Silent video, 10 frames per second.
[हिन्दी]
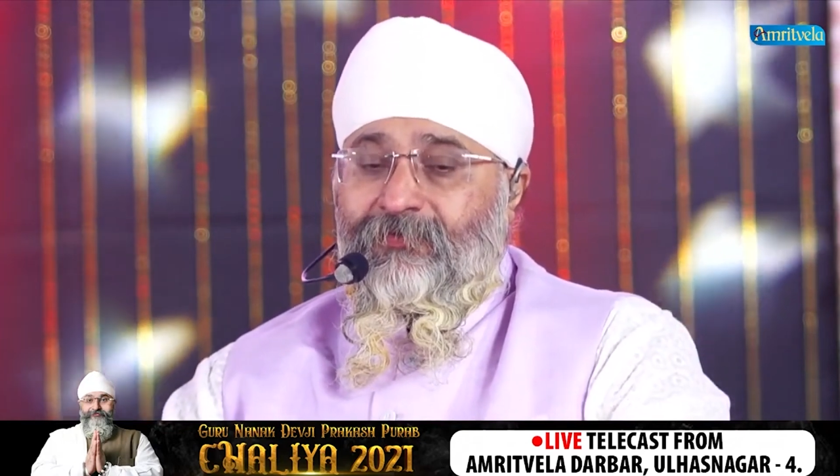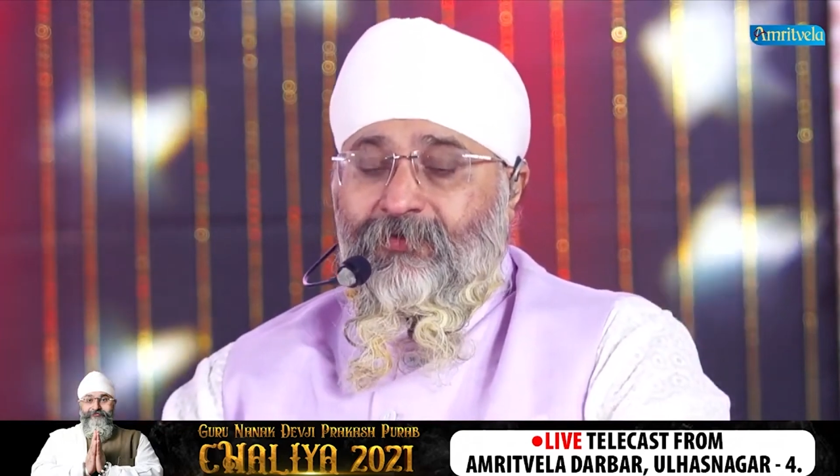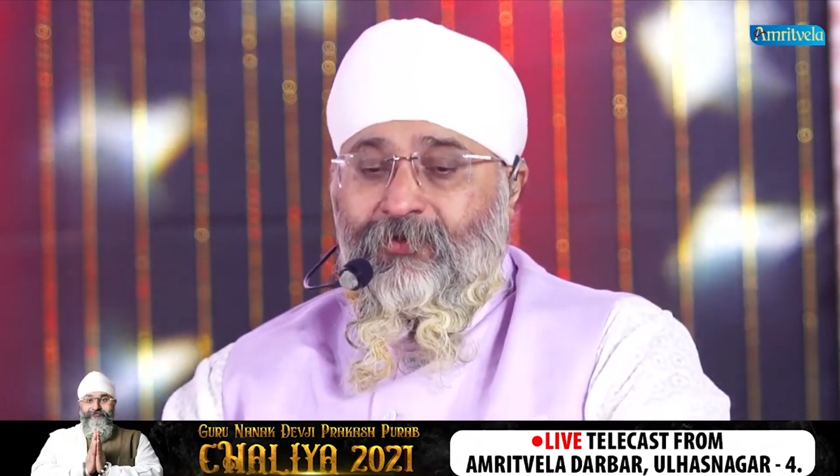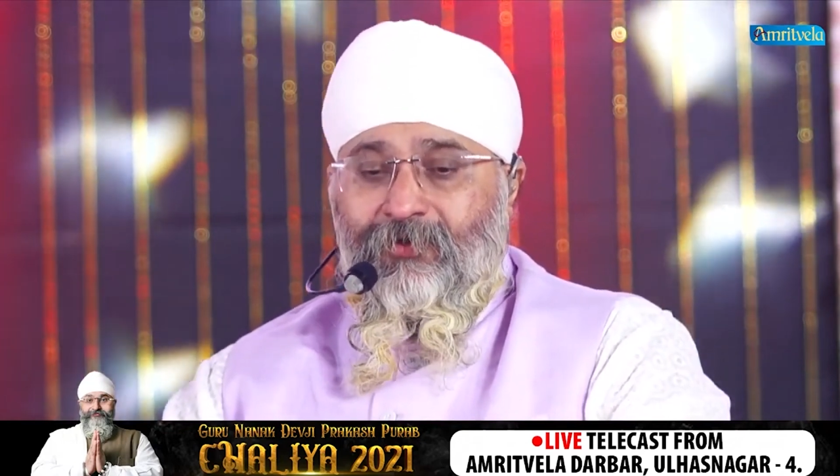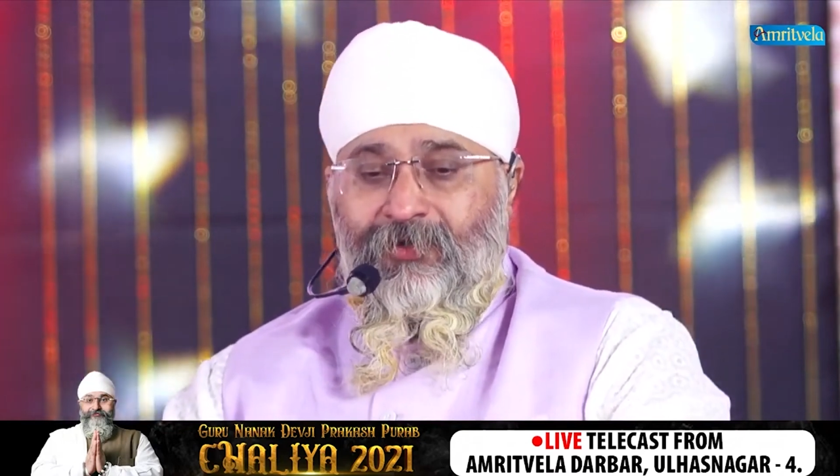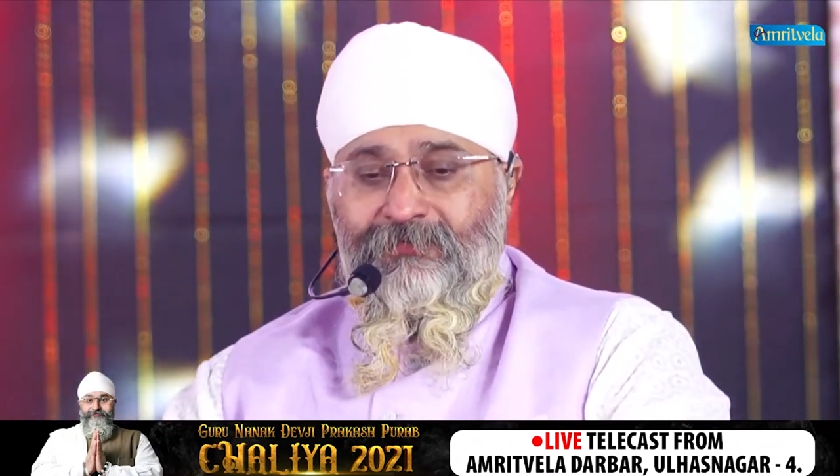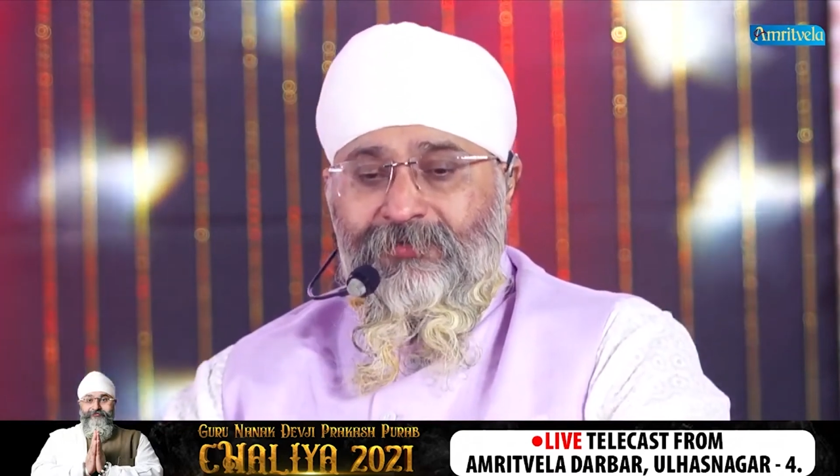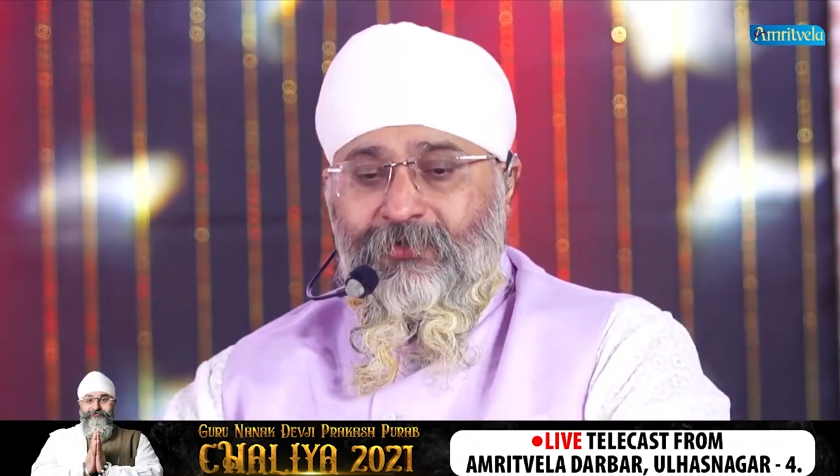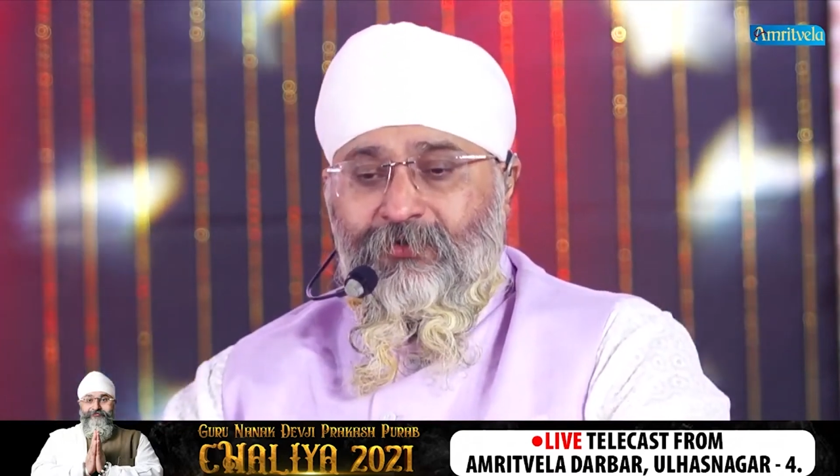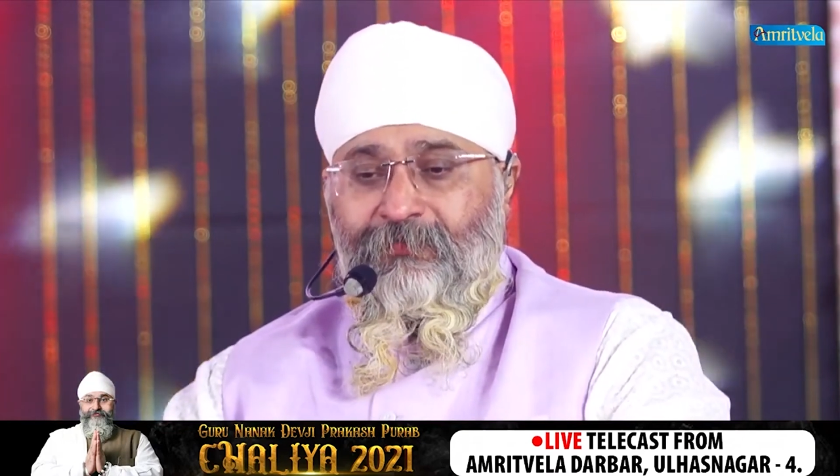हुक्म से
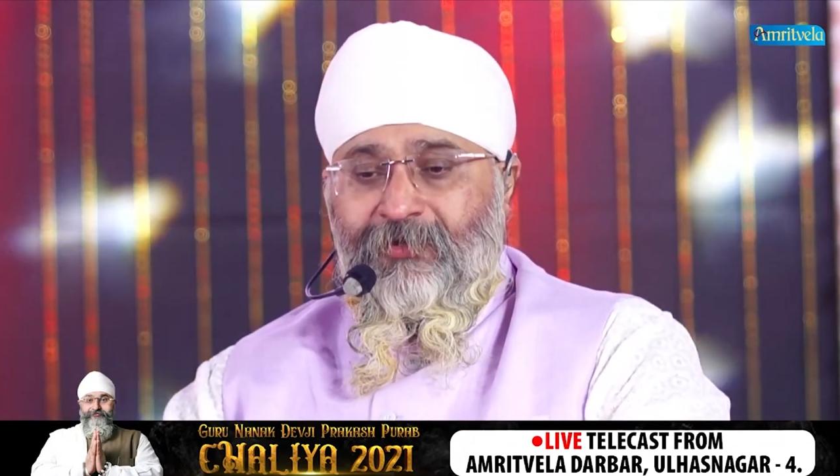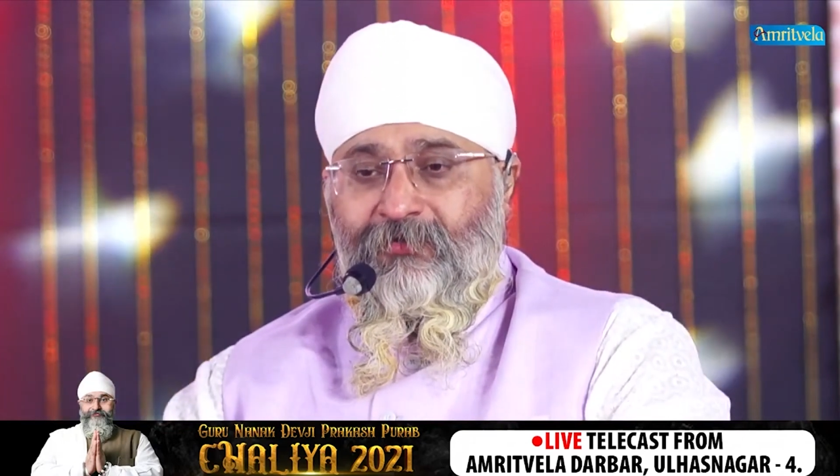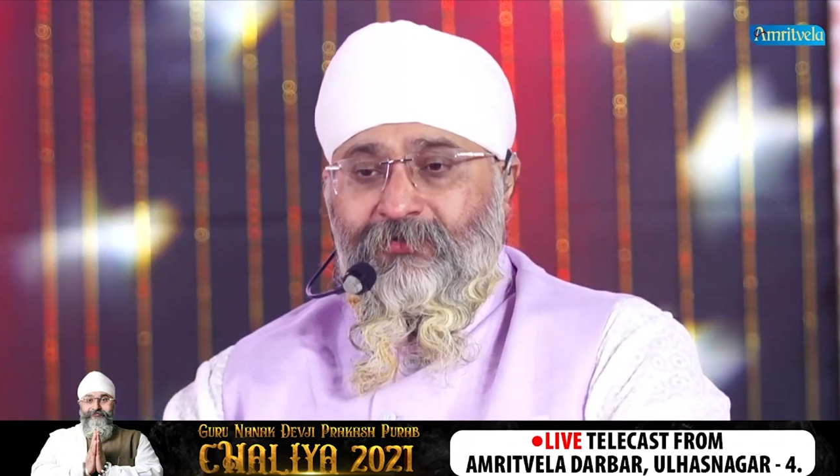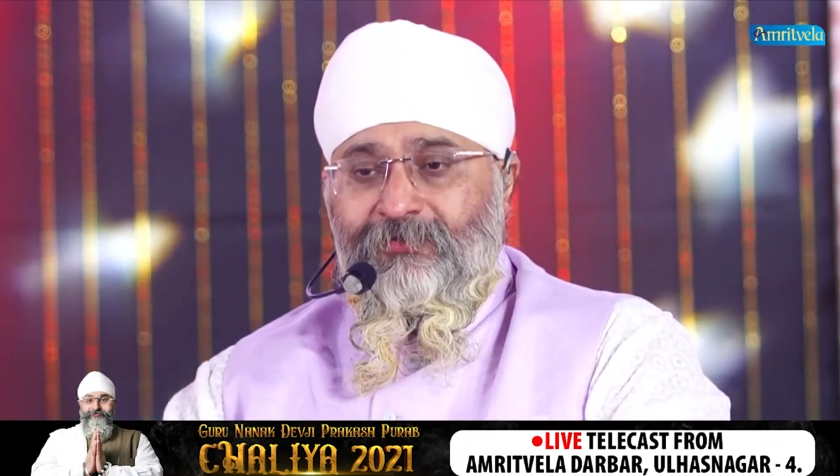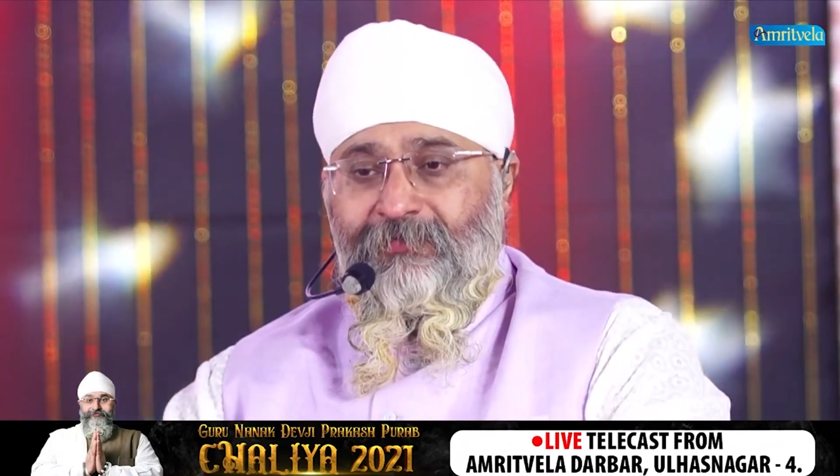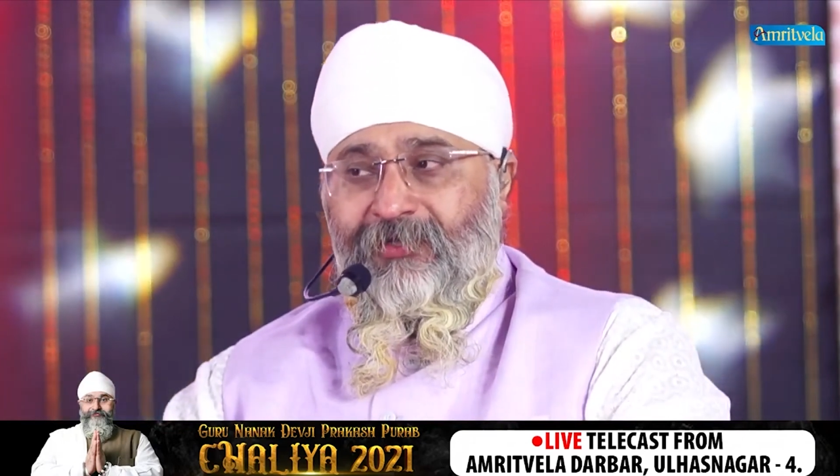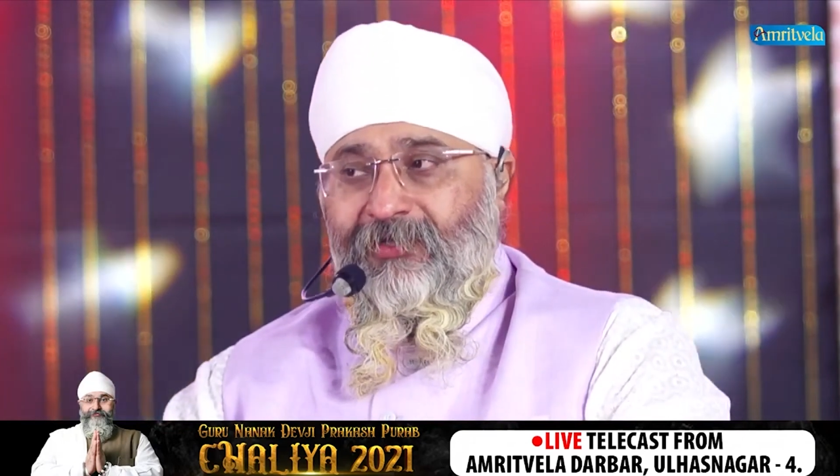ऊपर कुछ भी